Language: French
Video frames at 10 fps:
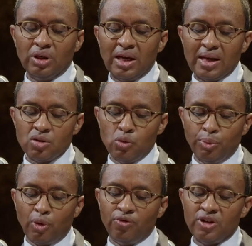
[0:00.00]
d'une classe
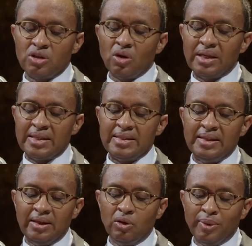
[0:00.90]
où une professeure a
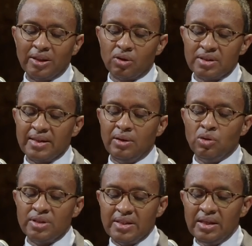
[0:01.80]
décidé de mettre en
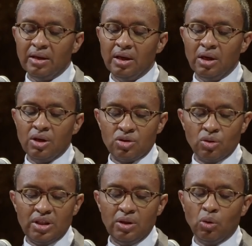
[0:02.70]
scène le CID,
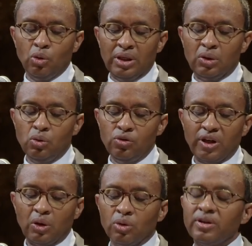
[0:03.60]
ce qui, on le
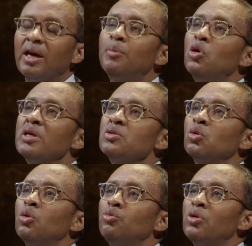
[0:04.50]
découvre, et contrairement à
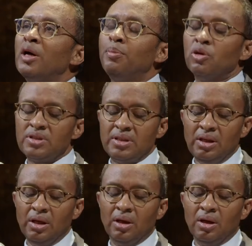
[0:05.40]
ce qu'on pourrait
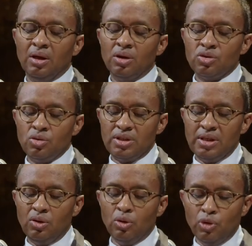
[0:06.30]
penser,
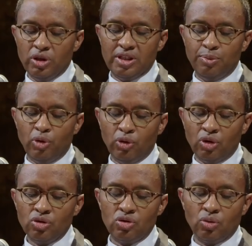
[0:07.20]
suscite de multiples
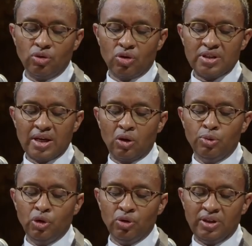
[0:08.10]
tensions dans sa
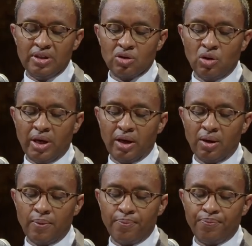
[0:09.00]
communauté
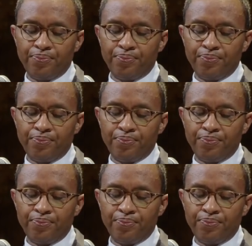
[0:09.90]
scolaire.